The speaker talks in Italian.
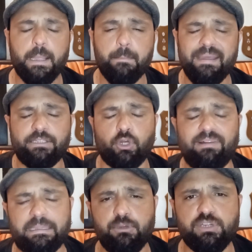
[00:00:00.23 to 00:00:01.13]
Ben
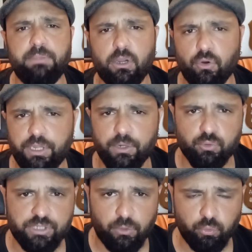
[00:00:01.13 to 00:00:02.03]
ritrovati amici bianconeri,
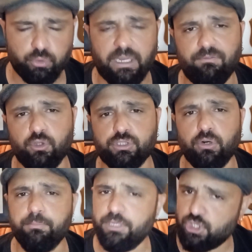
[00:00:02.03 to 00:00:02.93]
un saluto dal
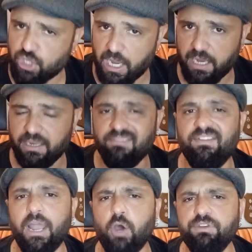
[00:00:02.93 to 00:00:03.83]
vostro BJ.
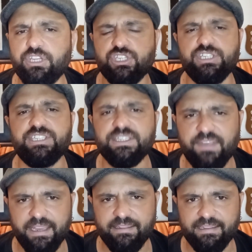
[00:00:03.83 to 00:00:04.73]
Vlaovic si
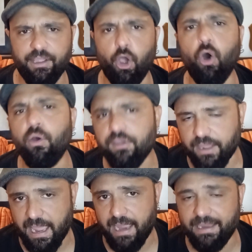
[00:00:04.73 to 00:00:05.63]
vende,
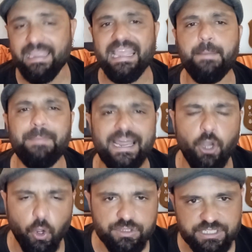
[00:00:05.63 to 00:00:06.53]
ok, ma
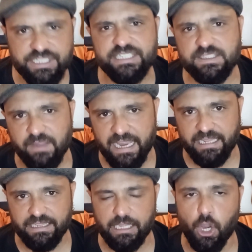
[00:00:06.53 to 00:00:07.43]
non si
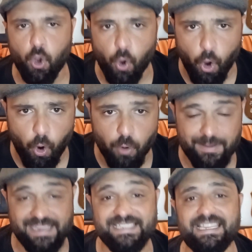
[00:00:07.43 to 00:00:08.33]
svente
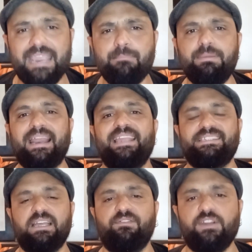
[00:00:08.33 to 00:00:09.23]
come sembra che
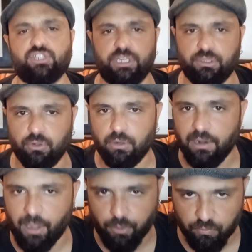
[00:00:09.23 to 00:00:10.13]
sta facendo
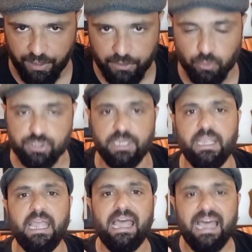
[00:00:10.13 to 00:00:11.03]
la Juventus.
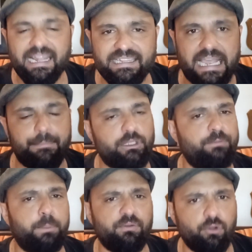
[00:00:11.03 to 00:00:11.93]
Andiamo ad
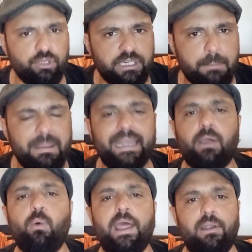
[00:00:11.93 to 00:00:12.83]
approfondire
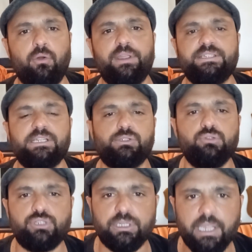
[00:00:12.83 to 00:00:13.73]
bene quello che sta
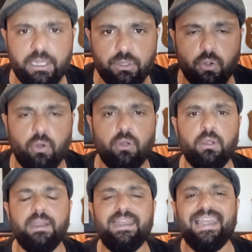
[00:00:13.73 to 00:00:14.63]
succedendo
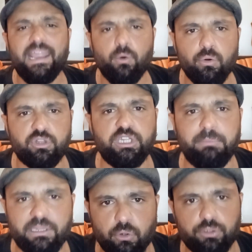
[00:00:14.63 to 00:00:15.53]
nelle
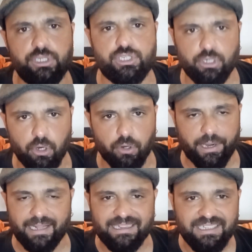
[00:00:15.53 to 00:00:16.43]
ultime 12
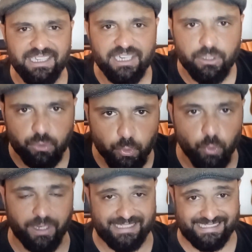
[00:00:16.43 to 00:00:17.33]
ore,
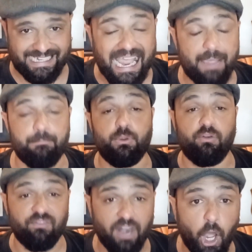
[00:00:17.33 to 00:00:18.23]
addirittura
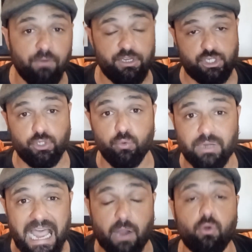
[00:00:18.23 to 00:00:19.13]
scambio
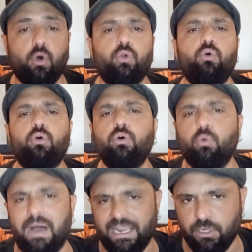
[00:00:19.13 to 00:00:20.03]
Vlaovic-Lukaku con un
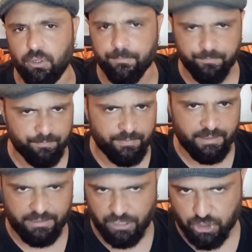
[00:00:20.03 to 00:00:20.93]
conguaglio
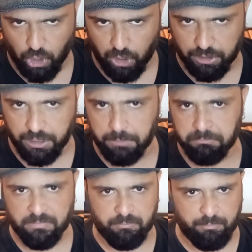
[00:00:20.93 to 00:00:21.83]
di
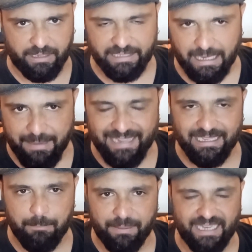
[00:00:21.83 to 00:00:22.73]
soldi.
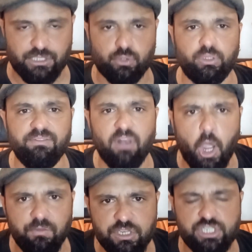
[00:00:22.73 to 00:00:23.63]
Praticamente il prezzo di
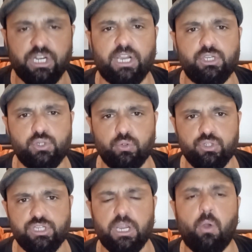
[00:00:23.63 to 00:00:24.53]
Vlaovic
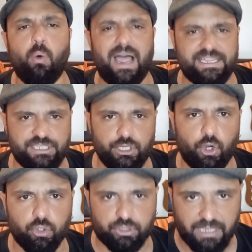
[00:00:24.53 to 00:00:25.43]
raggiunge quasi
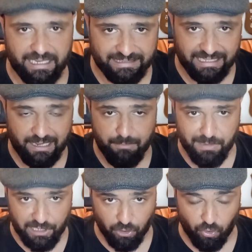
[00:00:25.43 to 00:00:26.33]
80
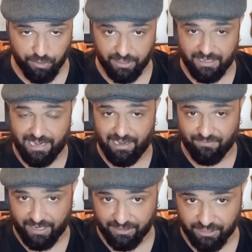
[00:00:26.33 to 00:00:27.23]
milioni nella
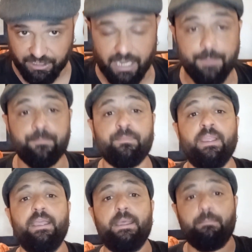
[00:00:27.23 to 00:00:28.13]
vendita.
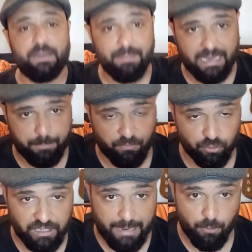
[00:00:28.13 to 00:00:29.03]
Prima che
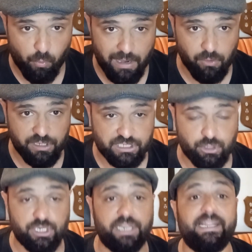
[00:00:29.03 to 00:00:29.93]
approfondiamo quello che
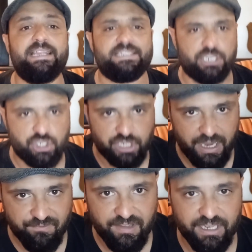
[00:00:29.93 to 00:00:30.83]
succede, se
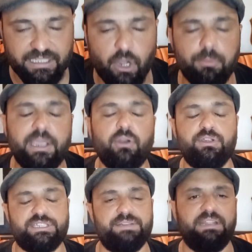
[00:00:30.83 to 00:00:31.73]
c'è verità o meno,
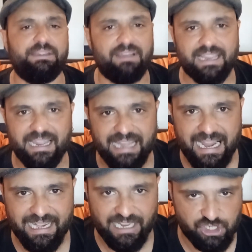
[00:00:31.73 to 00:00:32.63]
iscrivetevi al
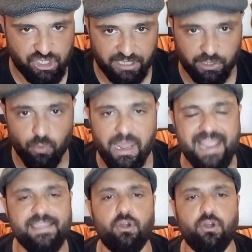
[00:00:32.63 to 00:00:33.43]
canale, lasciate un like,